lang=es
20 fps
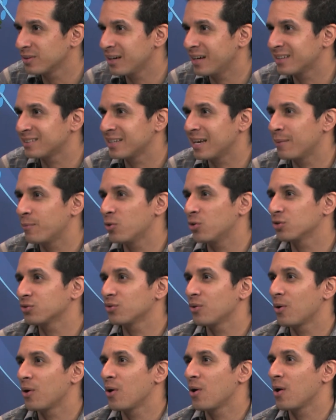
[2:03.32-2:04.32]
hacíamos
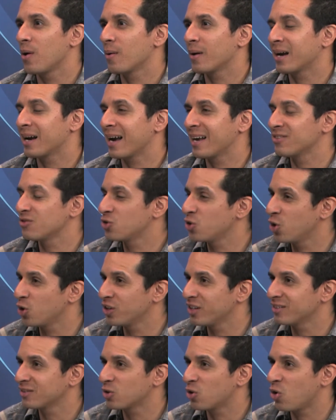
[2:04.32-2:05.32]

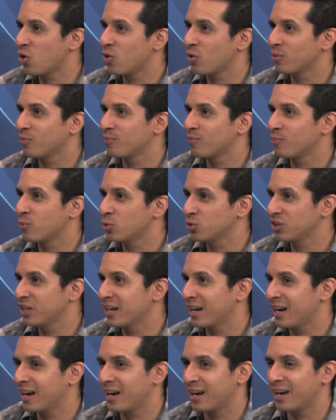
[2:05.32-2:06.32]
canciones con
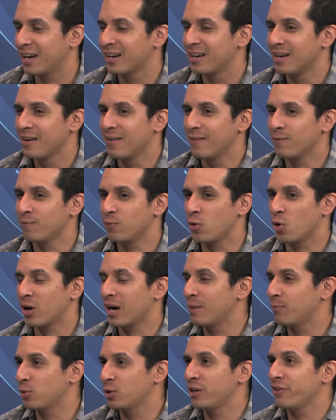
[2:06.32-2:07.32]
música
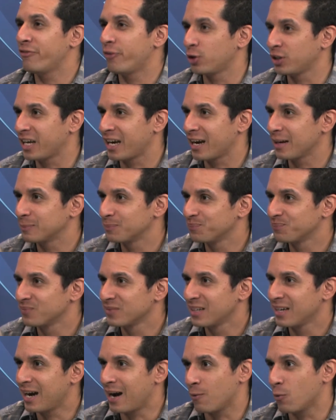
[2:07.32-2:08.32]
vocal polifónica,
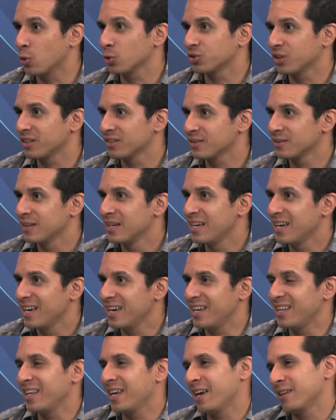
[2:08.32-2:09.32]
a voces.
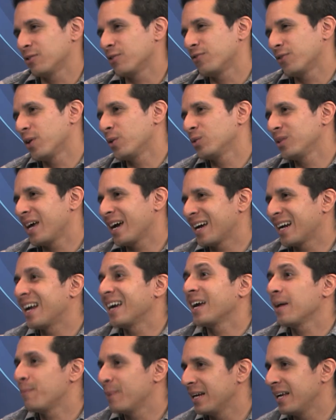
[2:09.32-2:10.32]
Y eso fue una
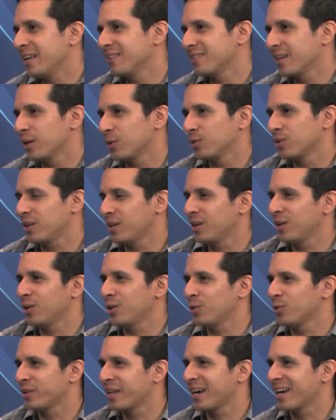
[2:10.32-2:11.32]
gran experiencia
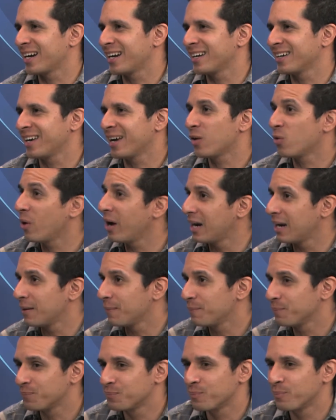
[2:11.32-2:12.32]
y, una gran escuela
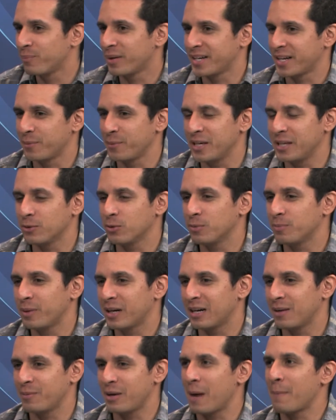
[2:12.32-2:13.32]
para mí, ¿no?
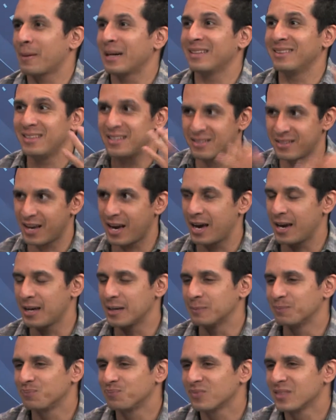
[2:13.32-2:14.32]
Para mi aprendizaje.
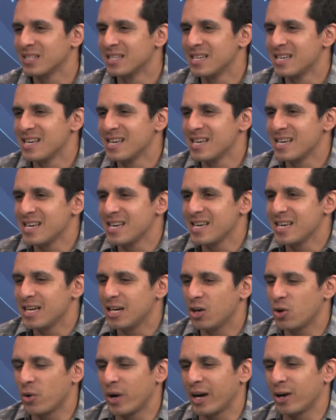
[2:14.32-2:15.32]

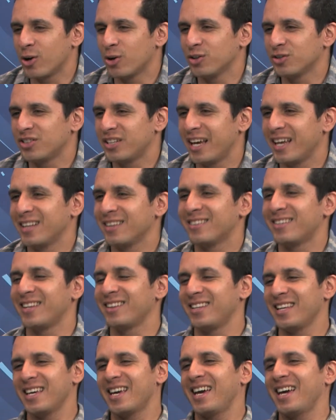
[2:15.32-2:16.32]
Luego
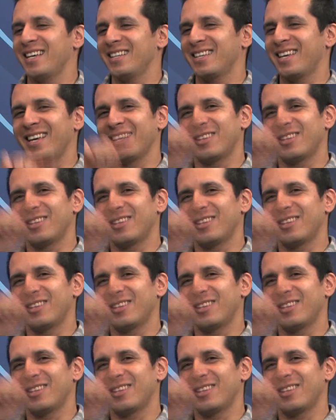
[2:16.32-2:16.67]
sentí que, que